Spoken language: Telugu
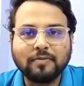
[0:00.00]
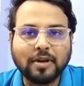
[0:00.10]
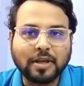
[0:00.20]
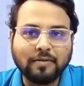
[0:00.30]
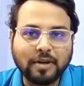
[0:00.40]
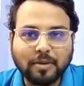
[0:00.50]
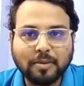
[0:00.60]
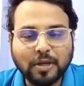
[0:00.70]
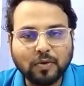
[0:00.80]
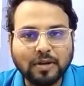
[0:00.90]
వీళ్ళకి
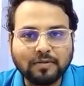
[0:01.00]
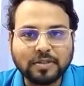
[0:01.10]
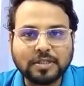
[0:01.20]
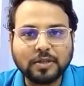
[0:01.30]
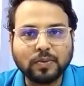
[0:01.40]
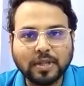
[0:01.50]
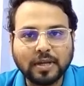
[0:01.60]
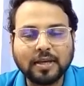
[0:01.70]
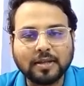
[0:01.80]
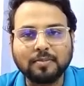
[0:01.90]
విటమిన్ బి ట్వెల్వ్ డెఫిషియన్సీ
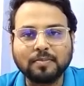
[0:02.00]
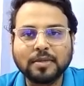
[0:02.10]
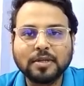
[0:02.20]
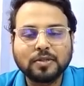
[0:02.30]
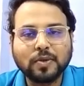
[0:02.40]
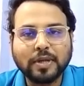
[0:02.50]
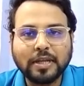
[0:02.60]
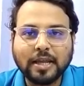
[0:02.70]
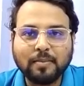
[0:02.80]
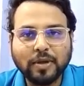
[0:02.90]
ఉందని అర్థం సో ఈ
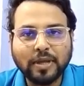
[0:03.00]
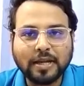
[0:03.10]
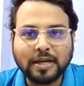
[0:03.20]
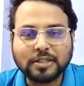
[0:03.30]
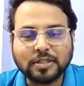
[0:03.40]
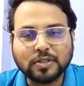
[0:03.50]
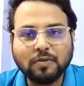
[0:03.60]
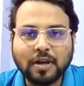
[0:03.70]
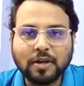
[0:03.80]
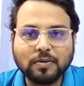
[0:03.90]
టైంలో ఈ కండిషన్స్
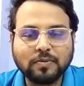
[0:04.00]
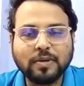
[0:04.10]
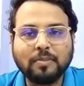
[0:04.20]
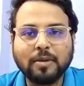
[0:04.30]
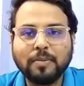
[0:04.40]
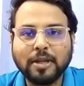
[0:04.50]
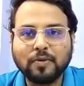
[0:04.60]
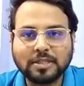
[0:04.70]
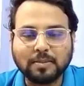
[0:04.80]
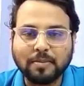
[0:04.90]
లో వాళ్ళు విటమిన్ బి
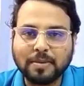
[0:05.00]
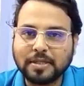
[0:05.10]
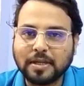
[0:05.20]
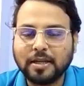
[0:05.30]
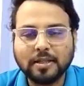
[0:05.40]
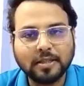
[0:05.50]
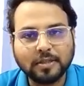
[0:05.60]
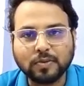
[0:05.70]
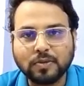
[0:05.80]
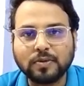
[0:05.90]
ట్వెల్వ్ సప్లిమెంట్స్ అనేవి
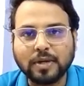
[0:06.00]
తీసుకుంటూ